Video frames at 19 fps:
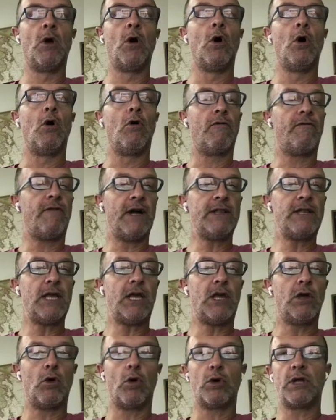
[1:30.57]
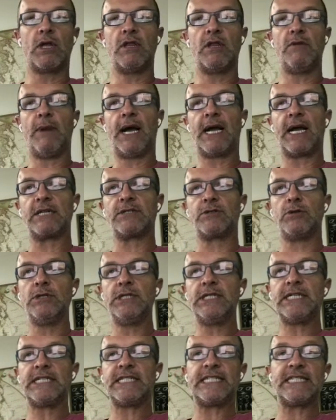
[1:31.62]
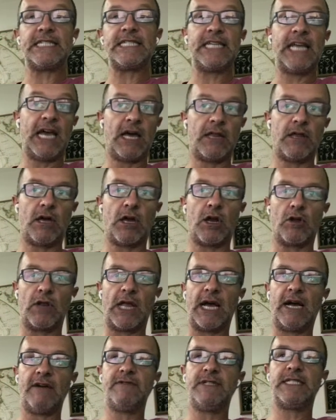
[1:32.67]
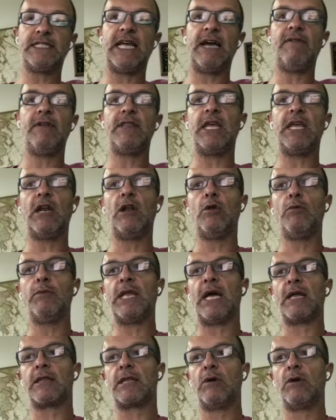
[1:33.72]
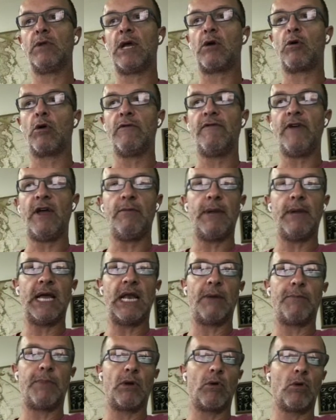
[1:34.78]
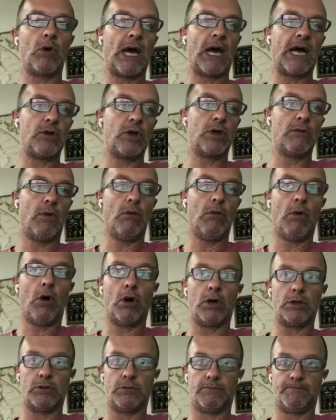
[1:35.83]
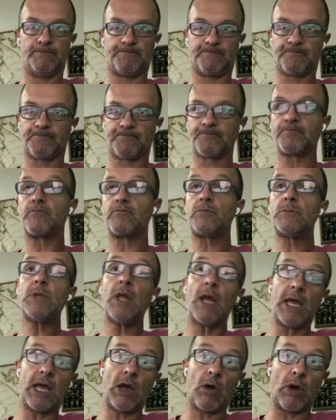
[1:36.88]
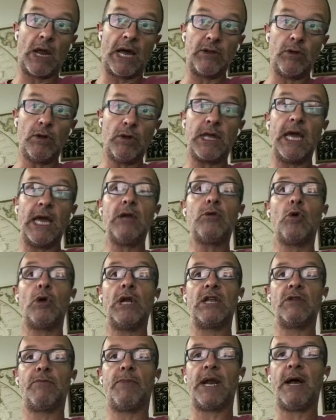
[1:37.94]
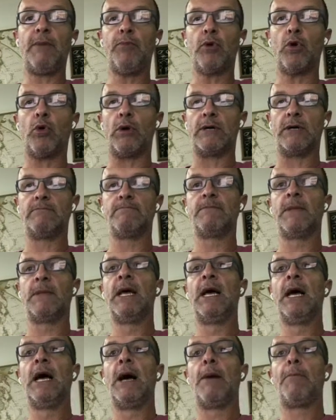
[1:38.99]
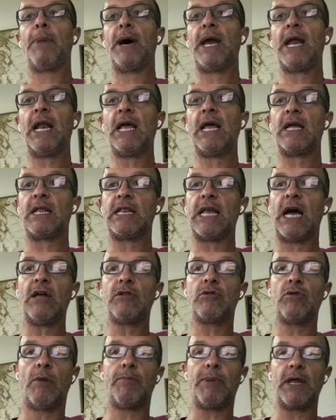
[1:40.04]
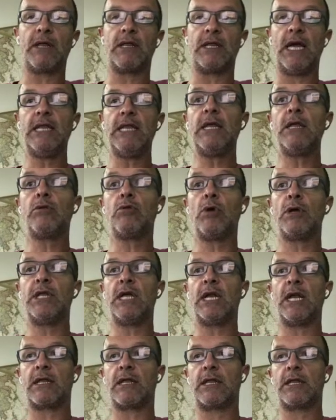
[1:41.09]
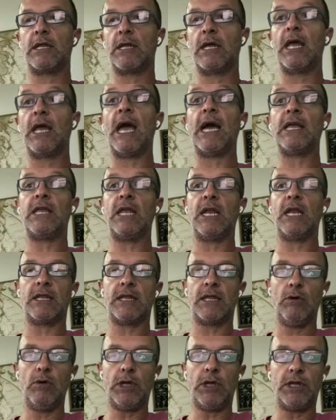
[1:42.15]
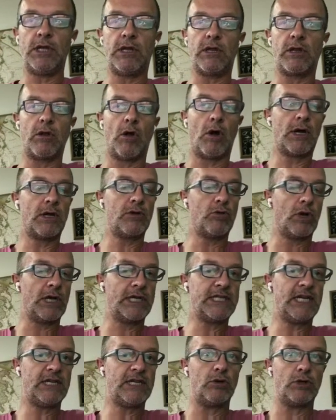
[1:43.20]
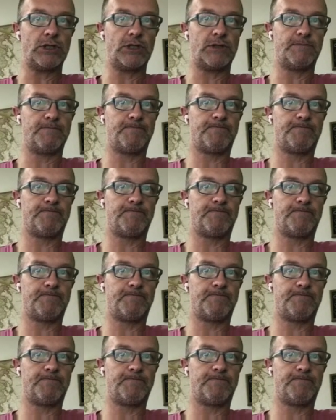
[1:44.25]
O fato é que hoje as embarcações e as aeronaves devem ter iluminação na cor vermelha, pelo lado de bombordo, que é o lado esquerdo olhando para a proa, para alertar sua presença e, sua direção, e a direção que se desloca durante a noite.